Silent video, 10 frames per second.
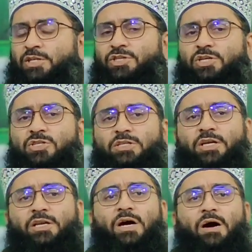जिस
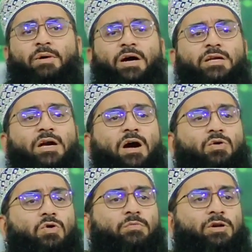दिन हमारी
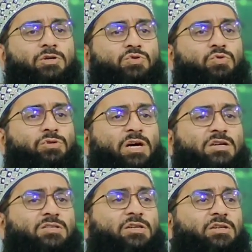आंखों में
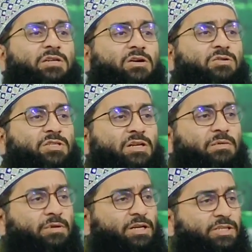रसूलुल्लाह सल्लल्लाहु अलैहि
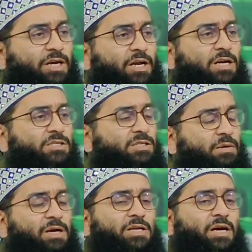वसल्लम का चेहरा
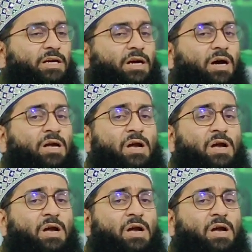समा जाएगा